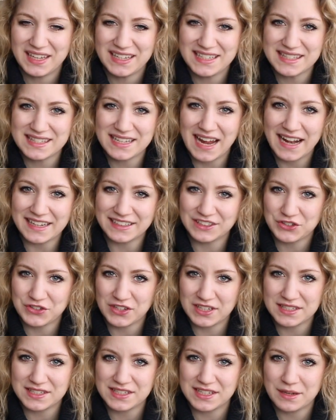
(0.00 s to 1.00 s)
In diesen alten
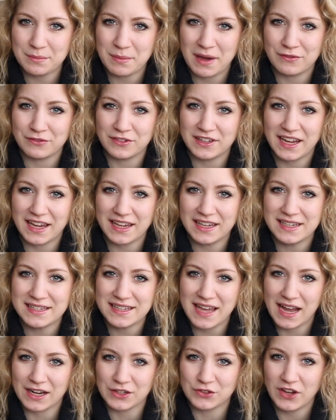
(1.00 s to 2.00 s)
Geschichten, die immer wieder in
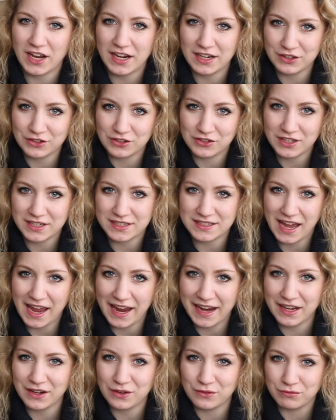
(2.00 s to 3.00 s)
die aktuelle Geschichte
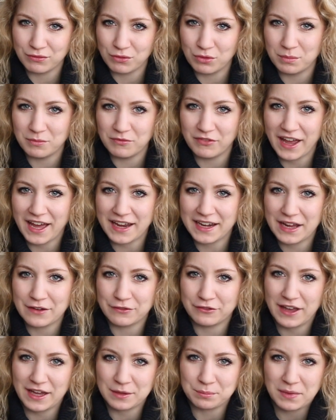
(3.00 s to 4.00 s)
eingewoben werden,
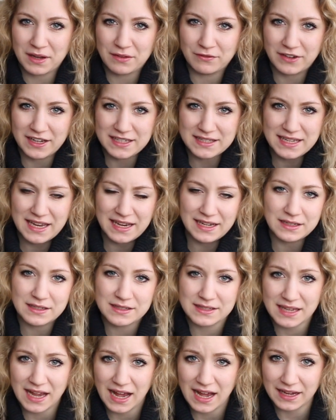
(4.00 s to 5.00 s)
erfährt man, was eine
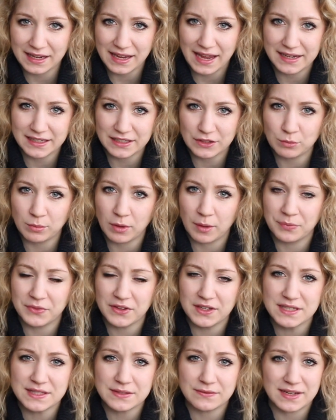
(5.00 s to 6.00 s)
Iskari eigentlich
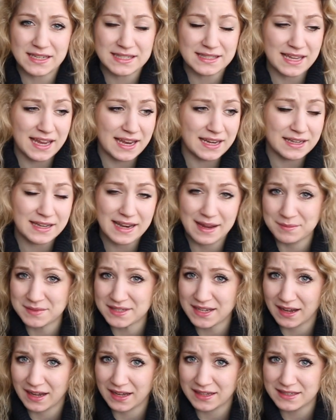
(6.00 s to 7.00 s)
überhaupt ist, was eine
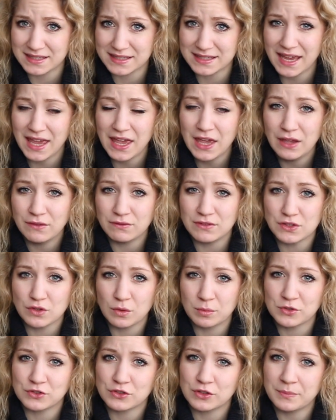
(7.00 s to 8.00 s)
Namsara ist,
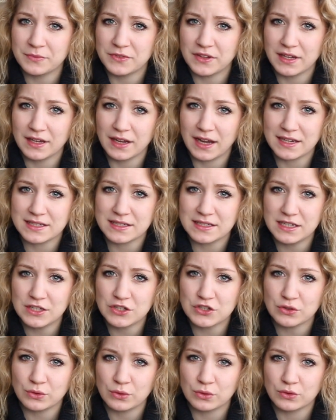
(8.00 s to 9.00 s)
wieso bestimmte
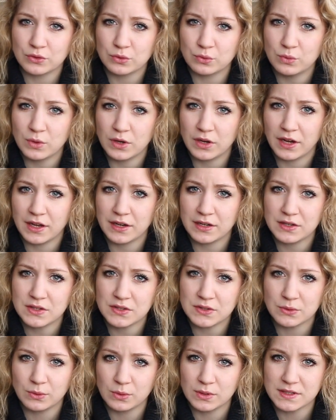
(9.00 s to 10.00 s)

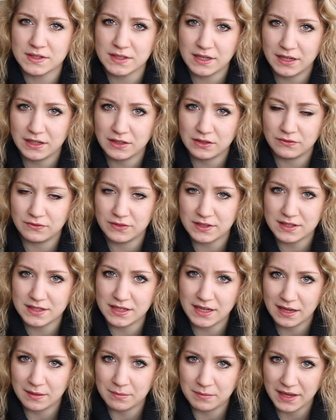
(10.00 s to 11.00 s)
Hierarchiestrukturen so sind, wie
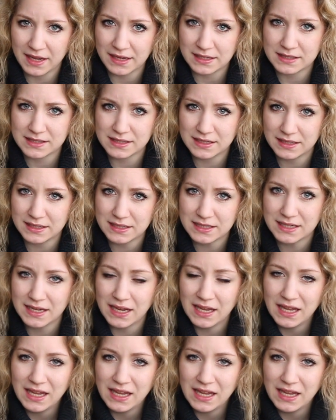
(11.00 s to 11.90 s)
sie eben jetzt sind